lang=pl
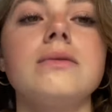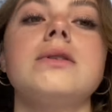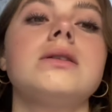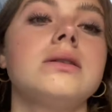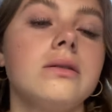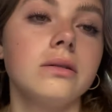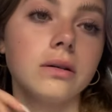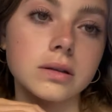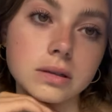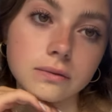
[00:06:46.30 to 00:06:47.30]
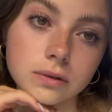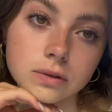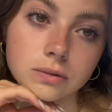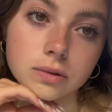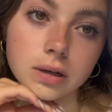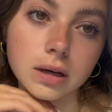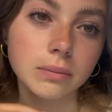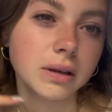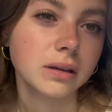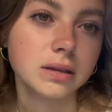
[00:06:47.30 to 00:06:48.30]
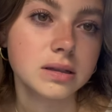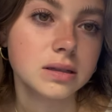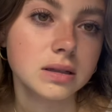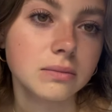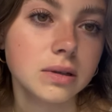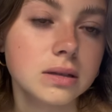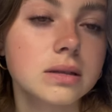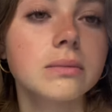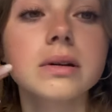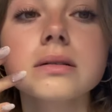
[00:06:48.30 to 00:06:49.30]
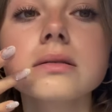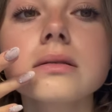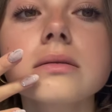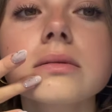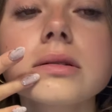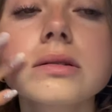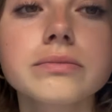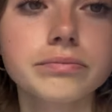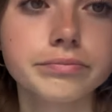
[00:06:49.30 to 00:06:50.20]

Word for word: wiecie co, dochodzę do wniosku, że chyba nie da się z tym nic za bardzo zrobić.